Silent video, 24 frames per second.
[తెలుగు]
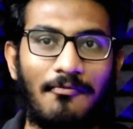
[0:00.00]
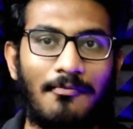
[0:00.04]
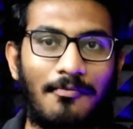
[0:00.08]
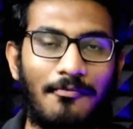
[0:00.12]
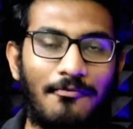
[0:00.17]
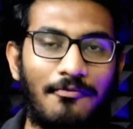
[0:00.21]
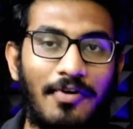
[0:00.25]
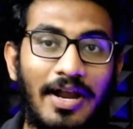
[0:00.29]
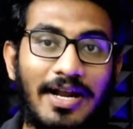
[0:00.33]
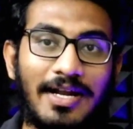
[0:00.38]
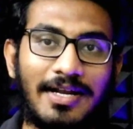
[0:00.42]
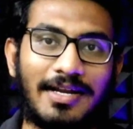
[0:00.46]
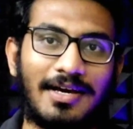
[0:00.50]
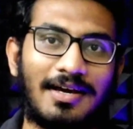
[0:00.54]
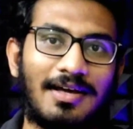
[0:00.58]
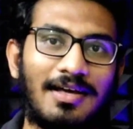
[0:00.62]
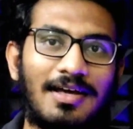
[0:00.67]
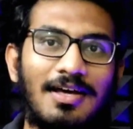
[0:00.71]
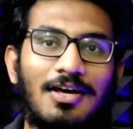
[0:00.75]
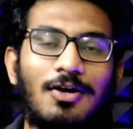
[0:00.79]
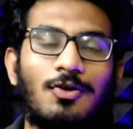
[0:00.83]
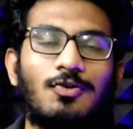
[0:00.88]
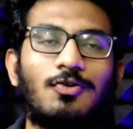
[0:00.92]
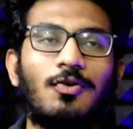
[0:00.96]
వెయిట్
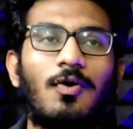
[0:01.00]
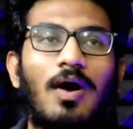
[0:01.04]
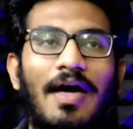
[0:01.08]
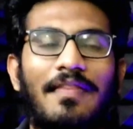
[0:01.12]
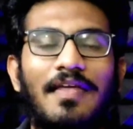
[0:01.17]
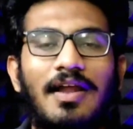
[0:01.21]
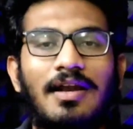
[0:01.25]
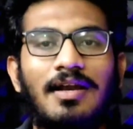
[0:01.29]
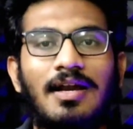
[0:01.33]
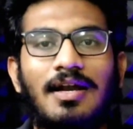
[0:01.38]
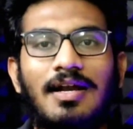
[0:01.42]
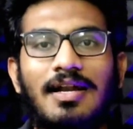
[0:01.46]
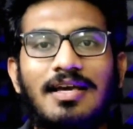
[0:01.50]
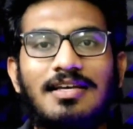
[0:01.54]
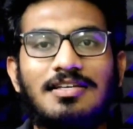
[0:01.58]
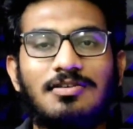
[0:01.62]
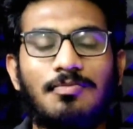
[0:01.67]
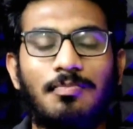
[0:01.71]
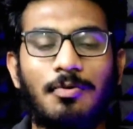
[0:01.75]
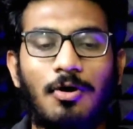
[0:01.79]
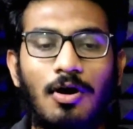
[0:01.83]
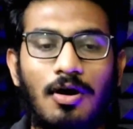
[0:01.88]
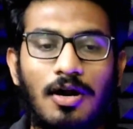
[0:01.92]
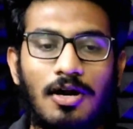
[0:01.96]
సో అదేంటంటే ఈ
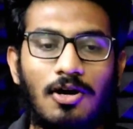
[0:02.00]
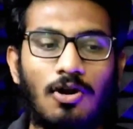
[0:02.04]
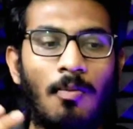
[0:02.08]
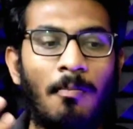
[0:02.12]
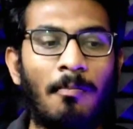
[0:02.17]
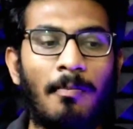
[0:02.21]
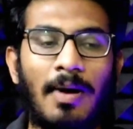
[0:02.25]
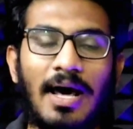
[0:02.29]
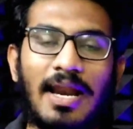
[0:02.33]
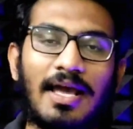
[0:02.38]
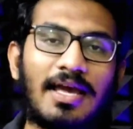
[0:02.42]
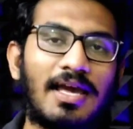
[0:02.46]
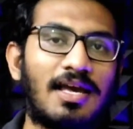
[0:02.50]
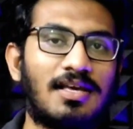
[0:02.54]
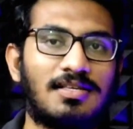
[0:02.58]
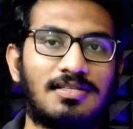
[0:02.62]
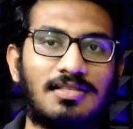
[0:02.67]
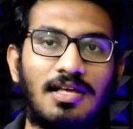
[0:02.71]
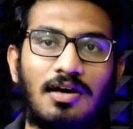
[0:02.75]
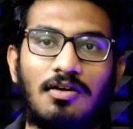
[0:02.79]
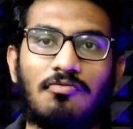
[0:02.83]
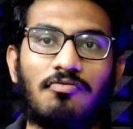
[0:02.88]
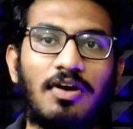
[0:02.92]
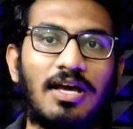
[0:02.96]
షిప్ మనకే
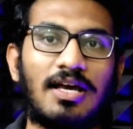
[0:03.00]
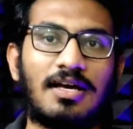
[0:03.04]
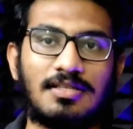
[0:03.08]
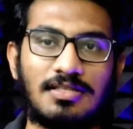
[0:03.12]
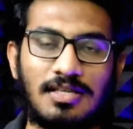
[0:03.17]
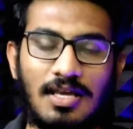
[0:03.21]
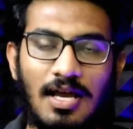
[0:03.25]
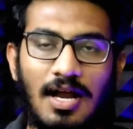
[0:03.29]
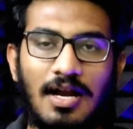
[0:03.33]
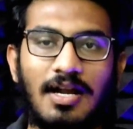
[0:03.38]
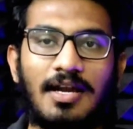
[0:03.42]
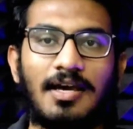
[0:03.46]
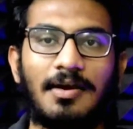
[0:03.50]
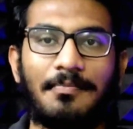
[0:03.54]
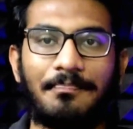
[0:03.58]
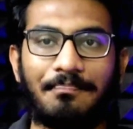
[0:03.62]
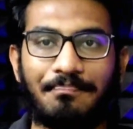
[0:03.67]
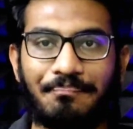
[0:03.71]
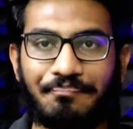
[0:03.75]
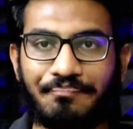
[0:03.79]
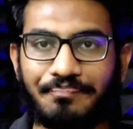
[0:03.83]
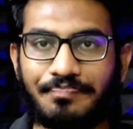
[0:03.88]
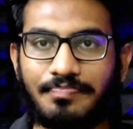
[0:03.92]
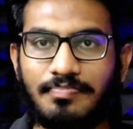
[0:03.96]
ఇస్తారు వేకెన్సీ అంటే
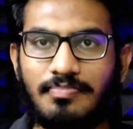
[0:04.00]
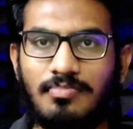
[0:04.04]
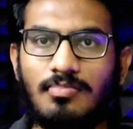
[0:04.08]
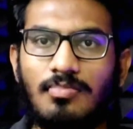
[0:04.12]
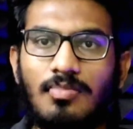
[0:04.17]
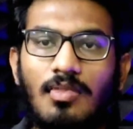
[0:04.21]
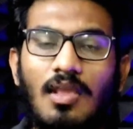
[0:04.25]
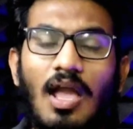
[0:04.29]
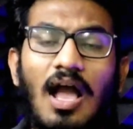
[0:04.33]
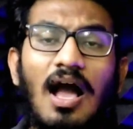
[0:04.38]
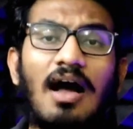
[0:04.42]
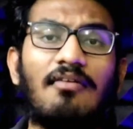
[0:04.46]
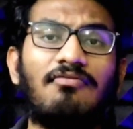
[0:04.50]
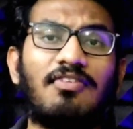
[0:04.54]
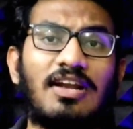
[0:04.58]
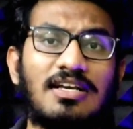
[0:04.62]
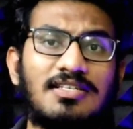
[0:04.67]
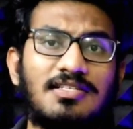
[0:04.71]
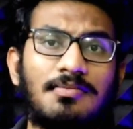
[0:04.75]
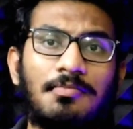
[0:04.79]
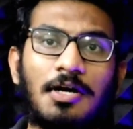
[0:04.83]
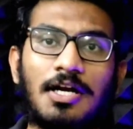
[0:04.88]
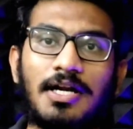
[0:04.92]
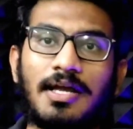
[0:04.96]
ఆ
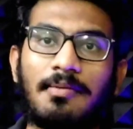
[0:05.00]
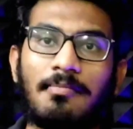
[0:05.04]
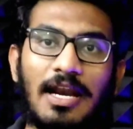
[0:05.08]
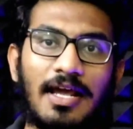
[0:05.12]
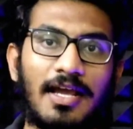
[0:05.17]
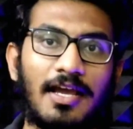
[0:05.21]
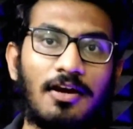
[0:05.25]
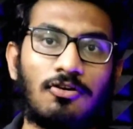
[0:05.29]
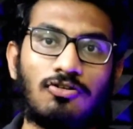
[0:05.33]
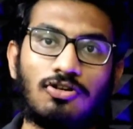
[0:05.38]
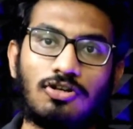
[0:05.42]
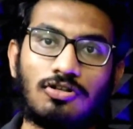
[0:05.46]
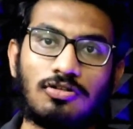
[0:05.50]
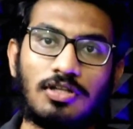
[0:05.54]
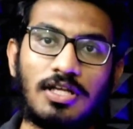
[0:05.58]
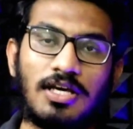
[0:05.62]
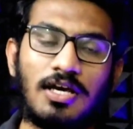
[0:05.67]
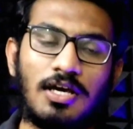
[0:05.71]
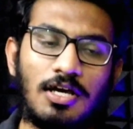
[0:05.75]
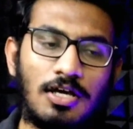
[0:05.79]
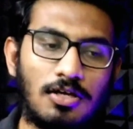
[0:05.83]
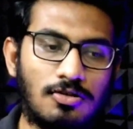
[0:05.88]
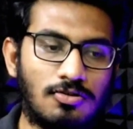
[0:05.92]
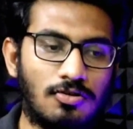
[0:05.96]
ఫ్లెక్సిబిలిటీ మనకే ఉంటుంది
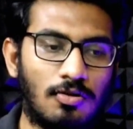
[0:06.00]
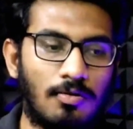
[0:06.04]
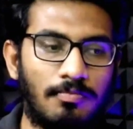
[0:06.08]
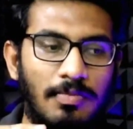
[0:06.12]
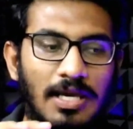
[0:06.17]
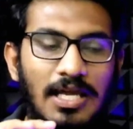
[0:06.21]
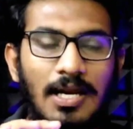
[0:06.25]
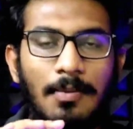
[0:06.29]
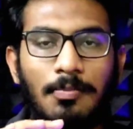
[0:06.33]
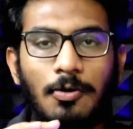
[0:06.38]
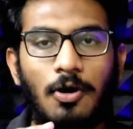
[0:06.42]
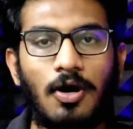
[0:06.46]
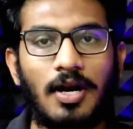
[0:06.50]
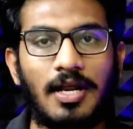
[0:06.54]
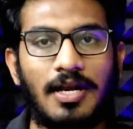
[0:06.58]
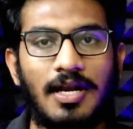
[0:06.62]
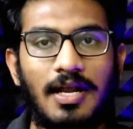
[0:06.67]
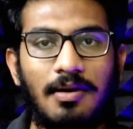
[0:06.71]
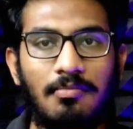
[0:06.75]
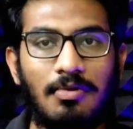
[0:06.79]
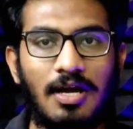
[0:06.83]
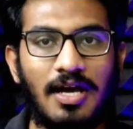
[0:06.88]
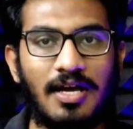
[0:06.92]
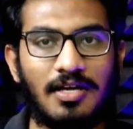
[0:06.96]
సో మీరే ప్రోడక్ట్
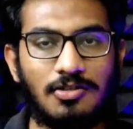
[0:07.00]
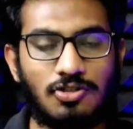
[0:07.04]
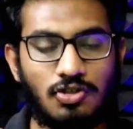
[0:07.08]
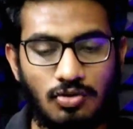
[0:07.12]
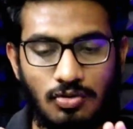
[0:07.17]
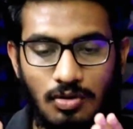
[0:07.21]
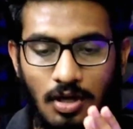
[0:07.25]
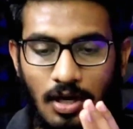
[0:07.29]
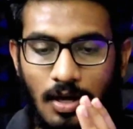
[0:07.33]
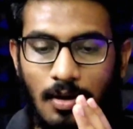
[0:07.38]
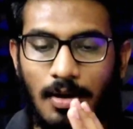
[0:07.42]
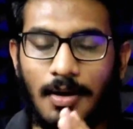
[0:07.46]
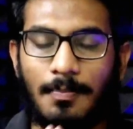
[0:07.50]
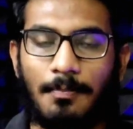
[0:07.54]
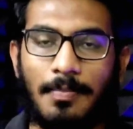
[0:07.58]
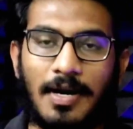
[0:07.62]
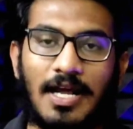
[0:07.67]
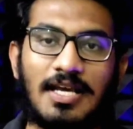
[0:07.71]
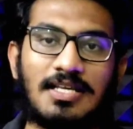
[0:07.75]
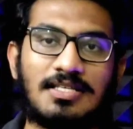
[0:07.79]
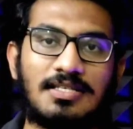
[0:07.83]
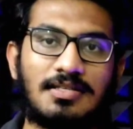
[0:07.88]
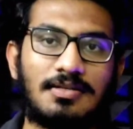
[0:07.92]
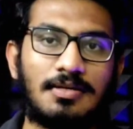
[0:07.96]
నేమ్ రాయొచ్చు
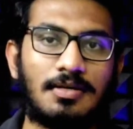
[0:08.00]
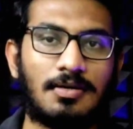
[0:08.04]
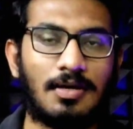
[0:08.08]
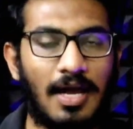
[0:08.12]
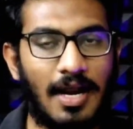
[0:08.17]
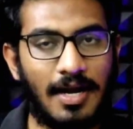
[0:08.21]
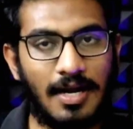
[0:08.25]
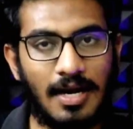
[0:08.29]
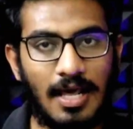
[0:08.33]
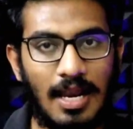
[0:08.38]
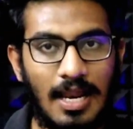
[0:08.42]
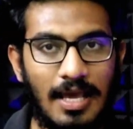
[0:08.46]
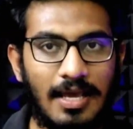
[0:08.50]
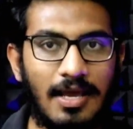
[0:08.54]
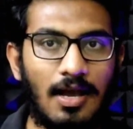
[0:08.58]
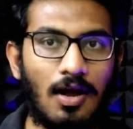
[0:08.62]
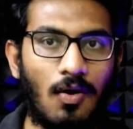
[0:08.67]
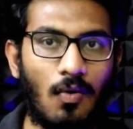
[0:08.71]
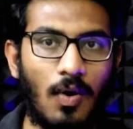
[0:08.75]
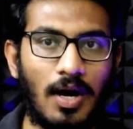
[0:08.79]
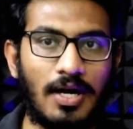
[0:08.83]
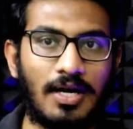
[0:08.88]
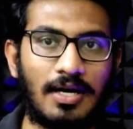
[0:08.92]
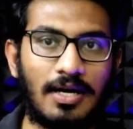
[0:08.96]
ప్రైస్ అండ్ అలాగే
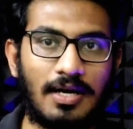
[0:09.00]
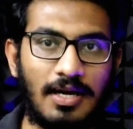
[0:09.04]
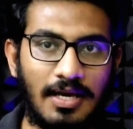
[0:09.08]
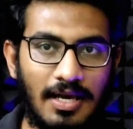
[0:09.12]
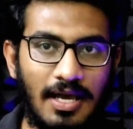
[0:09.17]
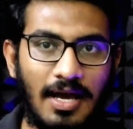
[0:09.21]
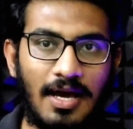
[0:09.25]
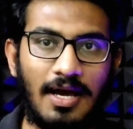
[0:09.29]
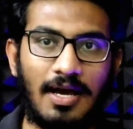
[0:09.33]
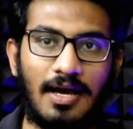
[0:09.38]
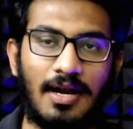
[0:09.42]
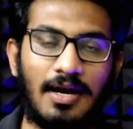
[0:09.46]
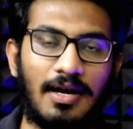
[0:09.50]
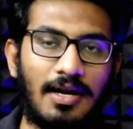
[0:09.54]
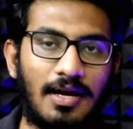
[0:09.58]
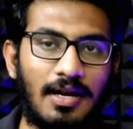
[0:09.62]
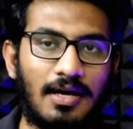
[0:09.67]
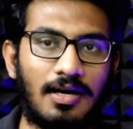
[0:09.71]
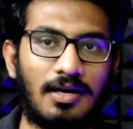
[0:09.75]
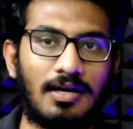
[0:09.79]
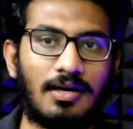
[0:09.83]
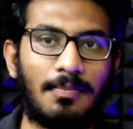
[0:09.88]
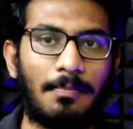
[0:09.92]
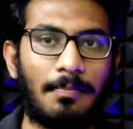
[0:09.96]
క్వాంటిటీ అండ్
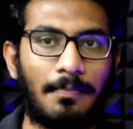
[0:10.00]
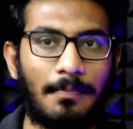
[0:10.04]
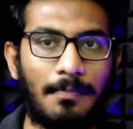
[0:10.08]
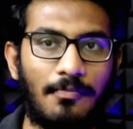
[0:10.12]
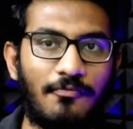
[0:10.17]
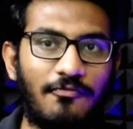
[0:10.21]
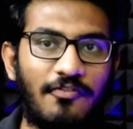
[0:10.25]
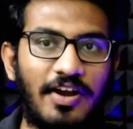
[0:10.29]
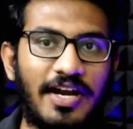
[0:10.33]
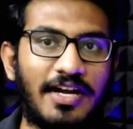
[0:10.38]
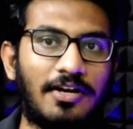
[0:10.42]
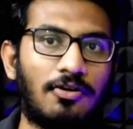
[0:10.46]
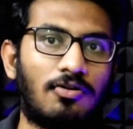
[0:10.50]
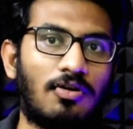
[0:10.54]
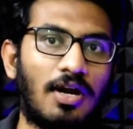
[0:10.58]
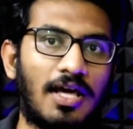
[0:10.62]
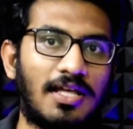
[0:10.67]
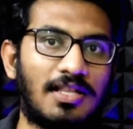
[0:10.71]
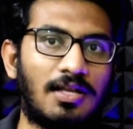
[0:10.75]
వెయిట్ uh, కూడా అయితే